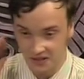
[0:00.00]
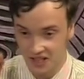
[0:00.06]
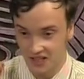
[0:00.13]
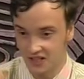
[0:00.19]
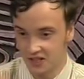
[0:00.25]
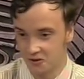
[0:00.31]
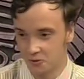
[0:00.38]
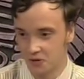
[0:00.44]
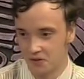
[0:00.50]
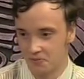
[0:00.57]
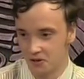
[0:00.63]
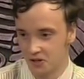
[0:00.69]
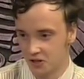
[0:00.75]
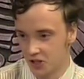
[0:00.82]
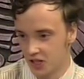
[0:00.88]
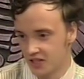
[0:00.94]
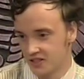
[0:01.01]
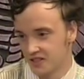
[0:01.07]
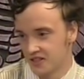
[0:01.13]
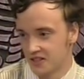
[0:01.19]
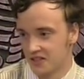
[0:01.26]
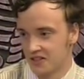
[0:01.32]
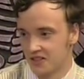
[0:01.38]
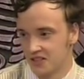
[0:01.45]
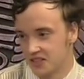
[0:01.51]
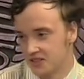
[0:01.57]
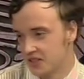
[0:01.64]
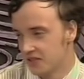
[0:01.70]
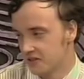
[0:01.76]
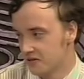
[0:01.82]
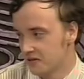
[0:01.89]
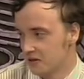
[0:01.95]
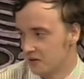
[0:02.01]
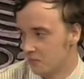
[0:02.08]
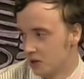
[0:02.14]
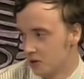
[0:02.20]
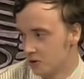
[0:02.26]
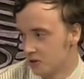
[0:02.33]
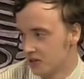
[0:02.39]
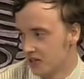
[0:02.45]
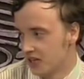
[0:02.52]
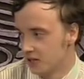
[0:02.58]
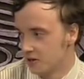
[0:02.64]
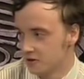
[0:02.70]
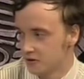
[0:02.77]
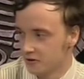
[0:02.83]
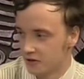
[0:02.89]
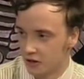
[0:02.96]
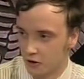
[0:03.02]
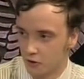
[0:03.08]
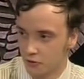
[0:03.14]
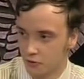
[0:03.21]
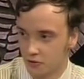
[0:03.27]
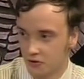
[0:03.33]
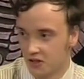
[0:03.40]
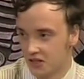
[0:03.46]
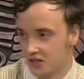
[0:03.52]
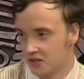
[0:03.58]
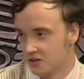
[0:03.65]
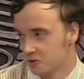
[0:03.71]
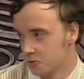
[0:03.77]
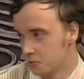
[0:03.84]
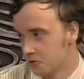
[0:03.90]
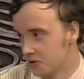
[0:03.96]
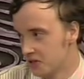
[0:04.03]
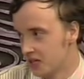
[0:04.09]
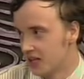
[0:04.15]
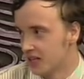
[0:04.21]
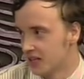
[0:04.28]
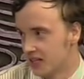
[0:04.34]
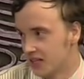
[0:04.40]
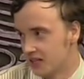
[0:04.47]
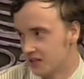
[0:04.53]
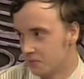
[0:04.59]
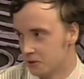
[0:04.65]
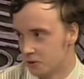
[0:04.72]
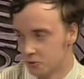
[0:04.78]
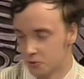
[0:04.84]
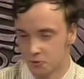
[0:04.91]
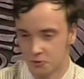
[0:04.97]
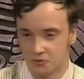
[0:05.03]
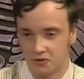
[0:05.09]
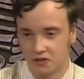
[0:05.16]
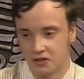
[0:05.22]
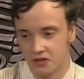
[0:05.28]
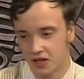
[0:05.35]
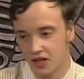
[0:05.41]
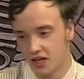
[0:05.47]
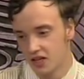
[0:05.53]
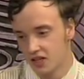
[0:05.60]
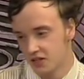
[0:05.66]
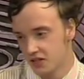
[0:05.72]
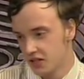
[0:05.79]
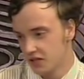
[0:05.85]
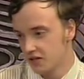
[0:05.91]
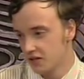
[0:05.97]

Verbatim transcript: когда сюда приезжаешь, это, естественно, большое количество народу и суета какая-то присутствует. В Москве Т...